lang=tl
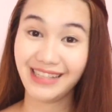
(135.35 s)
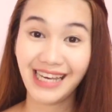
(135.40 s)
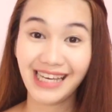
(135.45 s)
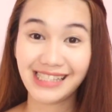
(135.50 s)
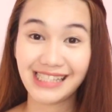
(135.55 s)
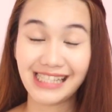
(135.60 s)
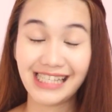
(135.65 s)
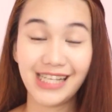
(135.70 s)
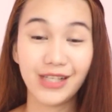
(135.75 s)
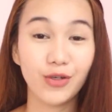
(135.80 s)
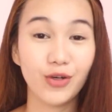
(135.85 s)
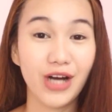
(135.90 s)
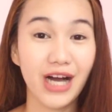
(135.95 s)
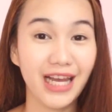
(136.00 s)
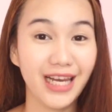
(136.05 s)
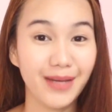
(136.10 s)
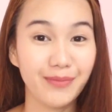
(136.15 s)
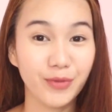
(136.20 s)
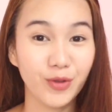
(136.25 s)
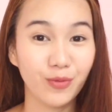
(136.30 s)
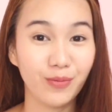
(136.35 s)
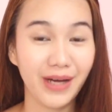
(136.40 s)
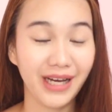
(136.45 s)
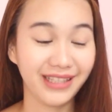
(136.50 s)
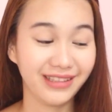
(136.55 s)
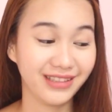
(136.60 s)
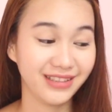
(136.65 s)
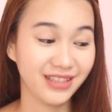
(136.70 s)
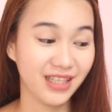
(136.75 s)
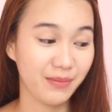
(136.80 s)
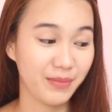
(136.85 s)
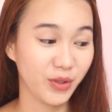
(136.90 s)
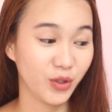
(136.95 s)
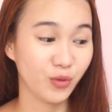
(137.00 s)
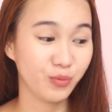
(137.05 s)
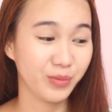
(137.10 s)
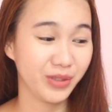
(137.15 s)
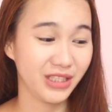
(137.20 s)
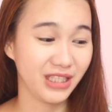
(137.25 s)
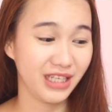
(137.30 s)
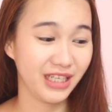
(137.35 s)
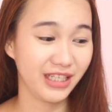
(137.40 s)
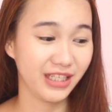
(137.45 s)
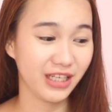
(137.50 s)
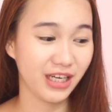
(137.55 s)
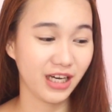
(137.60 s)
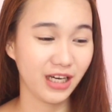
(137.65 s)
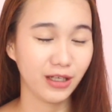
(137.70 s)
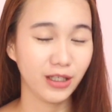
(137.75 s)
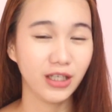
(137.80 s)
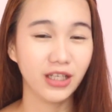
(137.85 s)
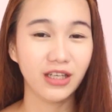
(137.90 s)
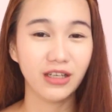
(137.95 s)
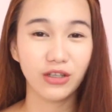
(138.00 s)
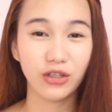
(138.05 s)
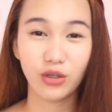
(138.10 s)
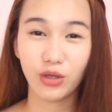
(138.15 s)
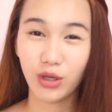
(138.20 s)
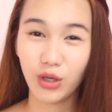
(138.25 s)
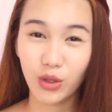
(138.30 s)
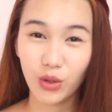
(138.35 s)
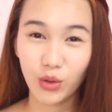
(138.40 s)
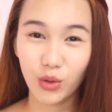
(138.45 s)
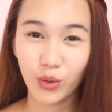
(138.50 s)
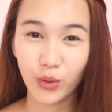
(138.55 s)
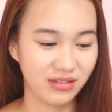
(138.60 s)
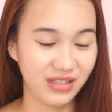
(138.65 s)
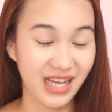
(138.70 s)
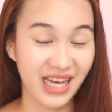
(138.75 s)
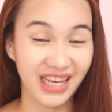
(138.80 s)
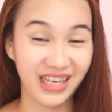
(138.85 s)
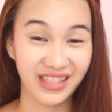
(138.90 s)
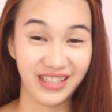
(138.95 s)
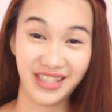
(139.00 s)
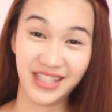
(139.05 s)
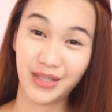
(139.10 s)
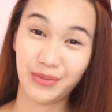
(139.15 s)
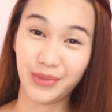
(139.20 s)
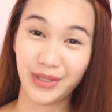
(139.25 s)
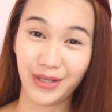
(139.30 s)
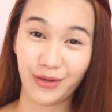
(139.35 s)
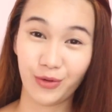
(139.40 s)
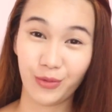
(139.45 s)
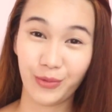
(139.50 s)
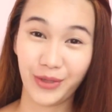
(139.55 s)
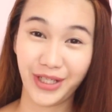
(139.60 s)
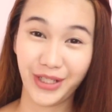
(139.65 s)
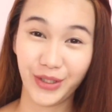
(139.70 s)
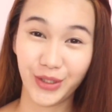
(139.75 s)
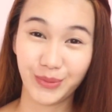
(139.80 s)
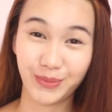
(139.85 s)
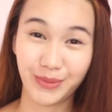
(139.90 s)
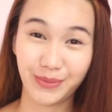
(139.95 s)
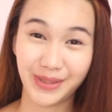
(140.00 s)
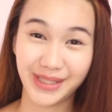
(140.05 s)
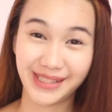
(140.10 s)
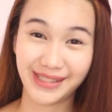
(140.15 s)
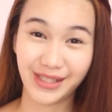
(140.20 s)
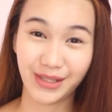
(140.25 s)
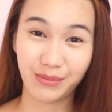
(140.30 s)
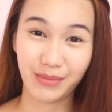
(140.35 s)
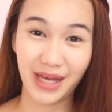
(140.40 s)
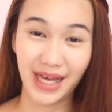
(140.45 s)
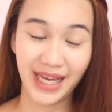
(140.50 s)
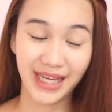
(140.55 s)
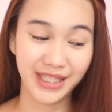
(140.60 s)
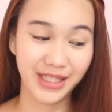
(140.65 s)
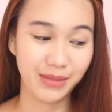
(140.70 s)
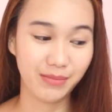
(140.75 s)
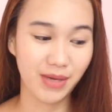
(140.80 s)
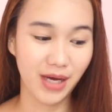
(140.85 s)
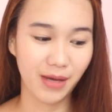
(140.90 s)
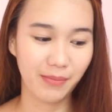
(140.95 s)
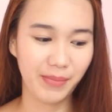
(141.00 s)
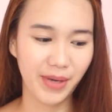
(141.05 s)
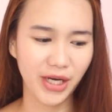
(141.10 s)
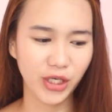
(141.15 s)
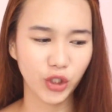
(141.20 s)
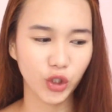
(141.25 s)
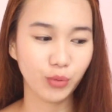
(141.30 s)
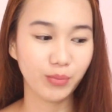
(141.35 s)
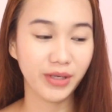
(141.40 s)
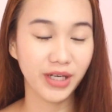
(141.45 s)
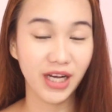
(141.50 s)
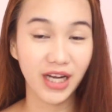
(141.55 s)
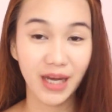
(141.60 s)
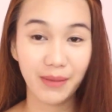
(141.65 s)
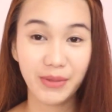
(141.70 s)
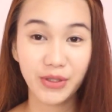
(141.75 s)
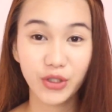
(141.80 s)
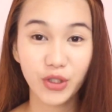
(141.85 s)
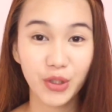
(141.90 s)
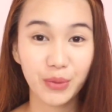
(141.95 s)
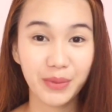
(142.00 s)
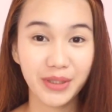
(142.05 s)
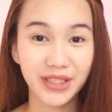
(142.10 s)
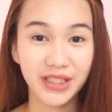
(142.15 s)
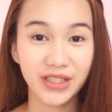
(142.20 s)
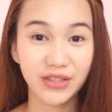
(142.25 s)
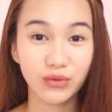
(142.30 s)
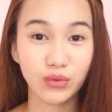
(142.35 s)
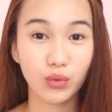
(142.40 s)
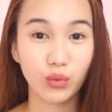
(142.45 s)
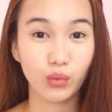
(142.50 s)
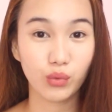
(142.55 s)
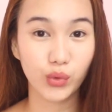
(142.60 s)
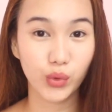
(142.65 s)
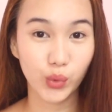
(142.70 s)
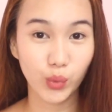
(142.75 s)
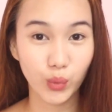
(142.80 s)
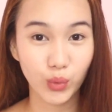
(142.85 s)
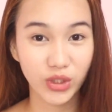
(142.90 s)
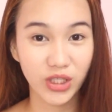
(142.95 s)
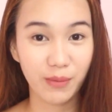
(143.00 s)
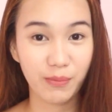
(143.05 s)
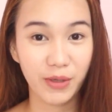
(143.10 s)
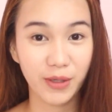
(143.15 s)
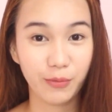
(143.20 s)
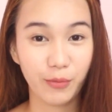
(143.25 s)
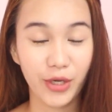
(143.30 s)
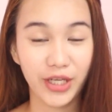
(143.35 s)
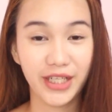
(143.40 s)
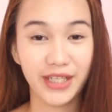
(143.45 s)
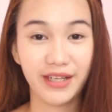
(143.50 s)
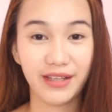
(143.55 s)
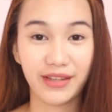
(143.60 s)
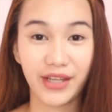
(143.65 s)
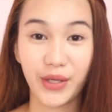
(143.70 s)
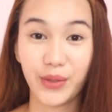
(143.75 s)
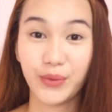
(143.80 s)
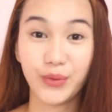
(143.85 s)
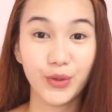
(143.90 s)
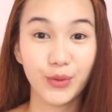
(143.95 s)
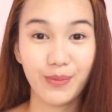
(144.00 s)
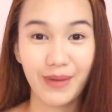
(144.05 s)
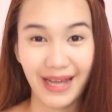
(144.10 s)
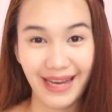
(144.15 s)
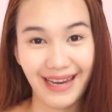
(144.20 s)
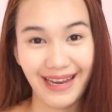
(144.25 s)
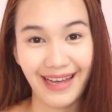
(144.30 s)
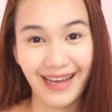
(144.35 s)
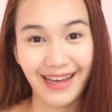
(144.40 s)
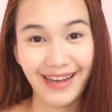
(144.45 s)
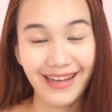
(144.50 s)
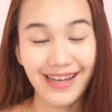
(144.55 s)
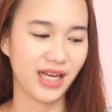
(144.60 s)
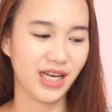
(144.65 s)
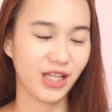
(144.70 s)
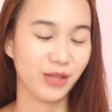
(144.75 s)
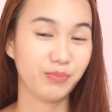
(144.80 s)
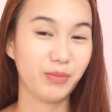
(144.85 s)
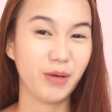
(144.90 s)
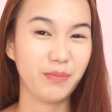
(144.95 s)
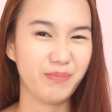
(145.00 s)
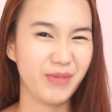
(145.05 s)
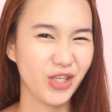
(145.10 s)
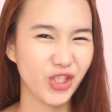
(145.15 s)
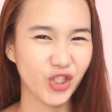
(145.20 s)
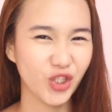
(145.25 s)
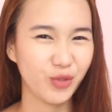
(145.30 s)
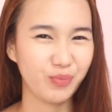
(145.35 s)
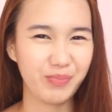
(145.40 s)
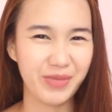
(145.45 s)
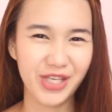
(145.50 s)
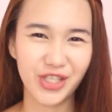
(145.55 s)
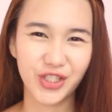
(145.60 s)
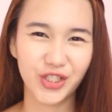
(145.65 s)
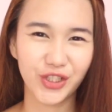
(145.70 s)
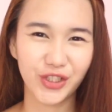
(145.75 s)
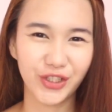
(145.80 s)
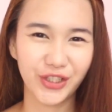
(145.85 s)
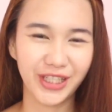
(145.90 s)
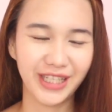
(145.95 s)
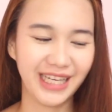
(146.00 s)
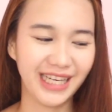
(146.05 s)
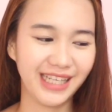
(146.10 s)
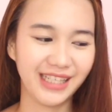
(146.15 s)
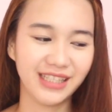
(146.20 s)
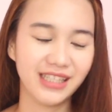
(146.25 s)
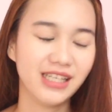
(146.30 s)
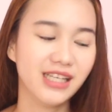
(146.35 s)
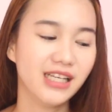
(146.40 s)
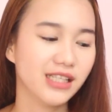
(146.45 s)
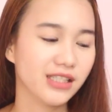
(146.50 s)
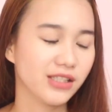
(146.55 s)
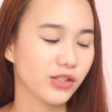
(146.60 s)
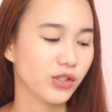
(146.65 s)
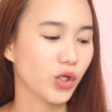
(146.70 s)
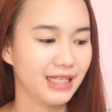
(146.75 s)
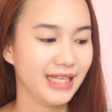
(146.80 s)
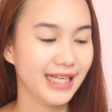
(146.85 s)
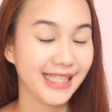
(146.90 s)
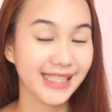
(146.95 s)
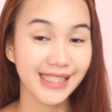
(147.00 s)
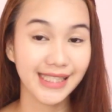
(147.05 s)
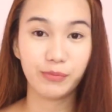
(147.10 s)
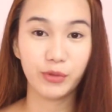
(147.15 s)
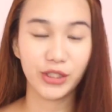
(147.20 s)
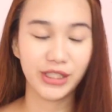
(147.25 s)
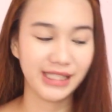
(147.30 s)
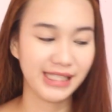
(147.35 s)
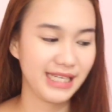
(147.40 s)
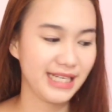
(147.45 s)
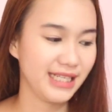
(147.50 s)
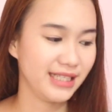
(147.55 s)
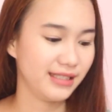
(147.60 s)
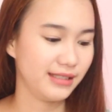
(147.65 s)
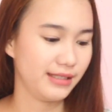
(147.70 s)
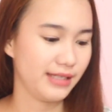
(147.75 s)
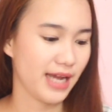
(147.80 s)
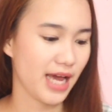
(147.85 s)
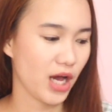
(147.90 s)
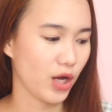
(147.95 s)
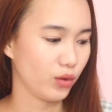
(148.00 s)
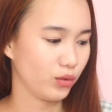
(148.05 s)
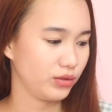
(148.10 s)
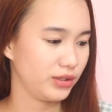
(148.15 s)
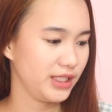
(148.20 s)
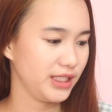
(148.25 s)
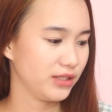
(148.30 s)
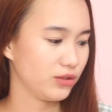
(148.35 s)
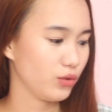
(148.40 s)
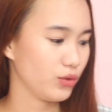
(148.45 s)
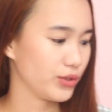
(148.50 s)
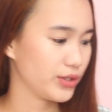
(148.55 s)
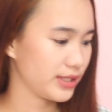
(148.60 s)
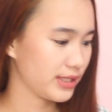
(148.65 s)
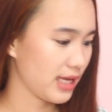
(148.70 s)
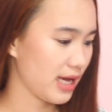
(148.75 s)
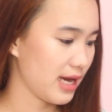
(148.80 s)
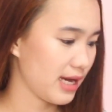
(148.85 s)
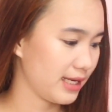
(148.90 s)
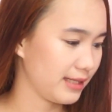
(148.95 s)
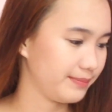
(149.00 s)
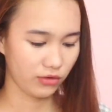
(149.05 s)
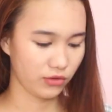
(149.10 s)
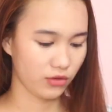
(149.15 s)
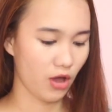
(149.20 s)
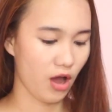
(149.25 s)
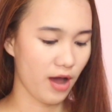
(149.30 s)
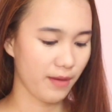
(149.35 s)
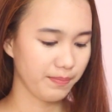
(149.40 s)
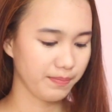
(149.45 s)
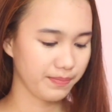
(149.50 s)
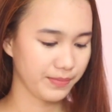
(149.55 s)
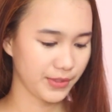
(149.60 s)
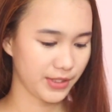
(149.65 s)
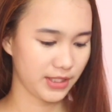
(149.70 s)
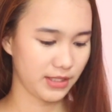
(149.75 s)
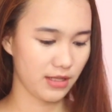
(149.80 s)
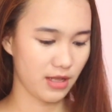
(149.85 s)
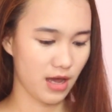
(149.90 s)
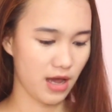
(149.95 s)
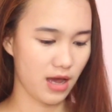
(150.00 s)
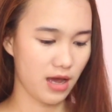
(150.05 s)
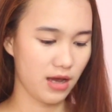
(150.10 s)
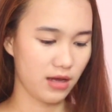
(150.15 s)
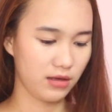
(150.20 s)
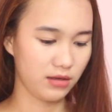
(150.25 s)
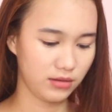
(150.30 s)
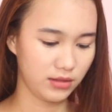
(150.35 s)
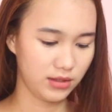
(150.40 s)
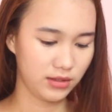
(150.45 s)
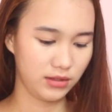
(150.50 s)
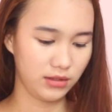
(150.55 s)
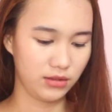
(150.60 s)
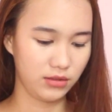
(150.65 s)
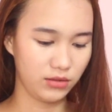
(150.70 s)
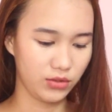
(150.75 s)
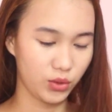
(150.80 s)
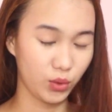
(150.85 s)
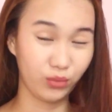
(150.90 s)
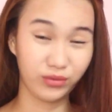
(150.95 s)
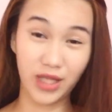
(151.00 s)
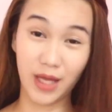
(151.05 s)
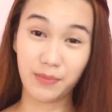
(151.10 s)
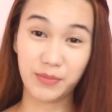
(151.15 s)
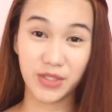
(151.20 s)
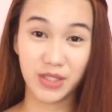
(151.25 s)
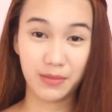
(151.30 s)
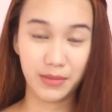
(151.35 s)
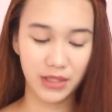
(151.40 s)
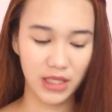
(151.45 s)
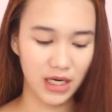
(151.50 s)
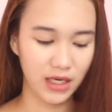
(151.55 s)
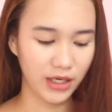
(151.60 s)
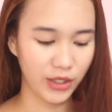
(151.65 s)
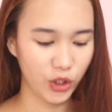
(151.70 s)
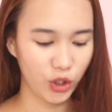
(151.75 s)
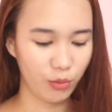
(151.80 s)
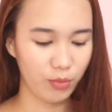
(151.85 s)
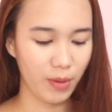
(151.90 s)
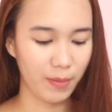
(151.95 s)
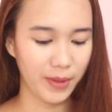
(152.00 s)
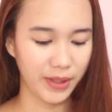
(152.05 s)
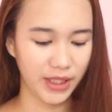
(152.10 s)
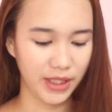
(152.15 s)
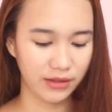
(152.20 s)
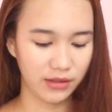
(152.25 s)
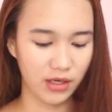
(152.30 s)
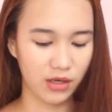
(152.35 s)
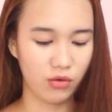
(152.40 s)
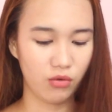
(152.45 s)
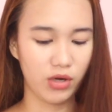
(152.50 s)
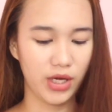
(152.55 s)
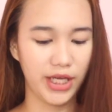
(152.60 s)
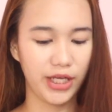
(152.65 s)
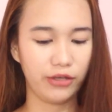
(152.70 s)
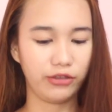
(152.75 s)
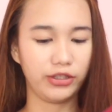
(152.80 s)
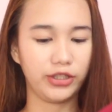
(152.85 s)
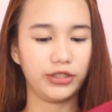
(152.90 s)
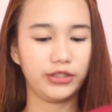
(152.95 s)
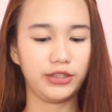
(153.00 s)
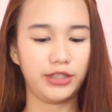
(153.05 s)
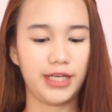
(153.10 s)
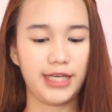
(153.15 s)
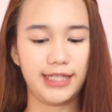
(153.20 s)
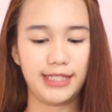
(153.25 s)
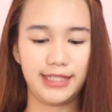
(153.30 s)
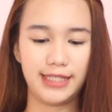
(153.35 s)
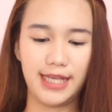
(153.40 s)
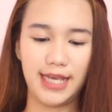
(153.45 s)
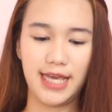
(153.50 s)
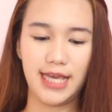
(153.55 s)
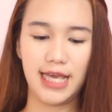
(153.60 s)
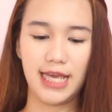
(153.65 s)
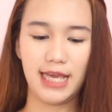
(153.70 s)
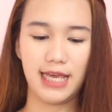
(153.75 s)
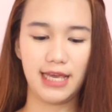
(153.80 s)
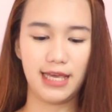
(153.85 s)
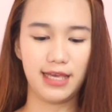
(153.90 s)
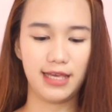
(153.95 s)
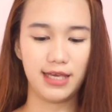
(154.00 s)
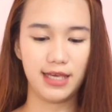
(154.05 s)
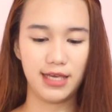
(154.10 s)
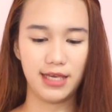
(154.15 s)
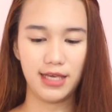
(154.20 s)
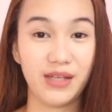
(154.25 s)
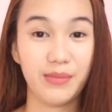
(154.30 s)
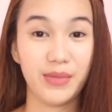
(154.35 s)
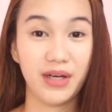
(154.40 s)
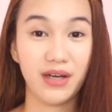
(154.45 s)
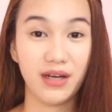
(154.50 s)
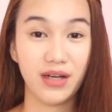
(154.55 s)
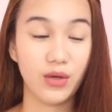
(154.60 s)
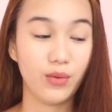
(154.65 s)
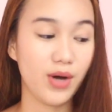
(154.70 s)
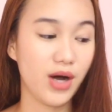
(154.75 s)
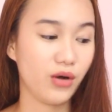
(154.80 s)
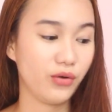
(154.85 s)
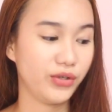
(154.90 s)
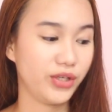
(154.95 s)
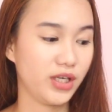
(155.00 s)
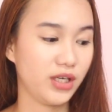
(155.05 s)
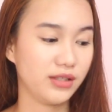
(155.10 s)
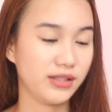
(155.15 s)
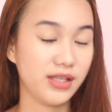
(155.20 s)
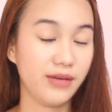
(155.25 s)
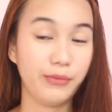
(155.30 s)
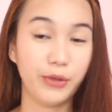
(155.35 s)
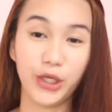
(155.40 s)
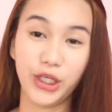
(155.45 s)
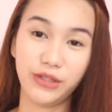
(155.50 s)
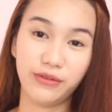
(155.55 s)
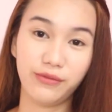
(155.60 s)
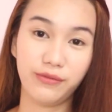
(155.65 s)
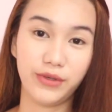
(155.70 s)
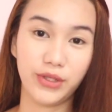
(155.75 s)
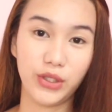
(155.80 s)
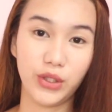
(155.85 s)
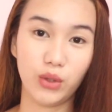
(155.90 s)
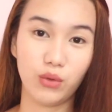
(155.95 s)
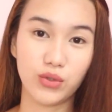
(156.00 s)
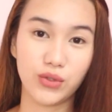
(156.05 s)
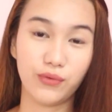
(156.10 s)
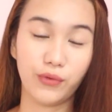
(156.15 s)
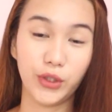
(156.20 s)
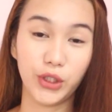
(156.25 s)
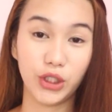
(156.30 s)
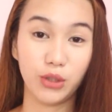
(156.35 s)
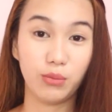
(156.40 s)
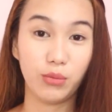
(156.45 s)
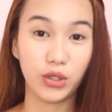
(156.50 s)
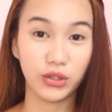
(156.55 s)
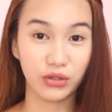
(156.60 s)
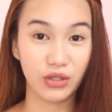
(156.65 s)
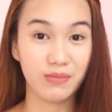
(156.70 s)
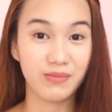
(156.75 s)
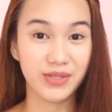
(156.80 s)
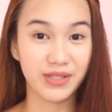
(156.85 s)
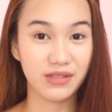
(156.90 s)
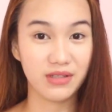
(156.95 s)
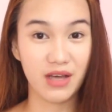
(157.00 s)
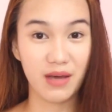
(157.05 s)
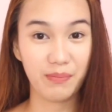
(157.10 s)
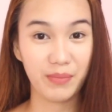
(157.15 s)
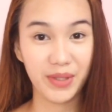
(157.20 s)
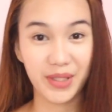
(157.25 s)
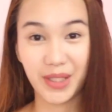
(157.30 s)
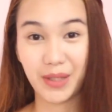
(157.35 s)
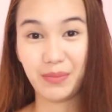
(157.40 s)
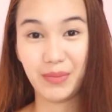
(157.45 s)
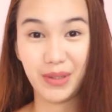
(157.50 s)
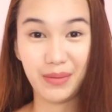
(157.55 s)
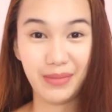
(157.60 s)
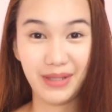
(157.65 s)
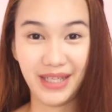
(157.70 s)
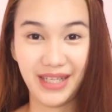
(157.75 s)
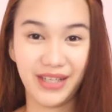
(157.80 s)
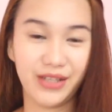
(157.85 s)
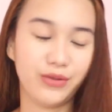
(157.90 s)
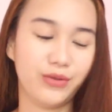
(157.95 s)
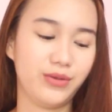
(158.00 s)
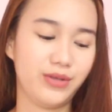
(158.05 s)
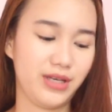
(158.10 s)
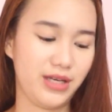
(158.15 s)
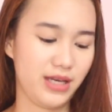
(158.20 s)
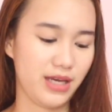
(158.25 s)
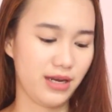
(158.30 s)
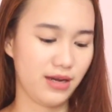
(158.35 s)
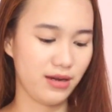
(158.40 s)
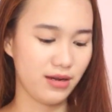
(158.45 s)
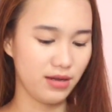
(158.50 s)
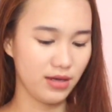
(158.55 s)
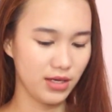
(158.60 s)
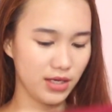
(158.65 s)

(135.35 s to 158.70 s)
Yes, hindi ko nga alam kung bakit ang dami kong binili na clothes na hindi naman ako pwedeng lumabas ng bahay, di ba? Pero magagamit ko naman din to soon kapag pwede na tayong gumala. Mas mag-picture-picture yan. So, let's proceed now dito sa tops na... So, tops naman talaga yung ipapakita ko ngayon. Kasi, magagawa ko ng separate videos for the bottoms na pinagbibili ko. Ayan.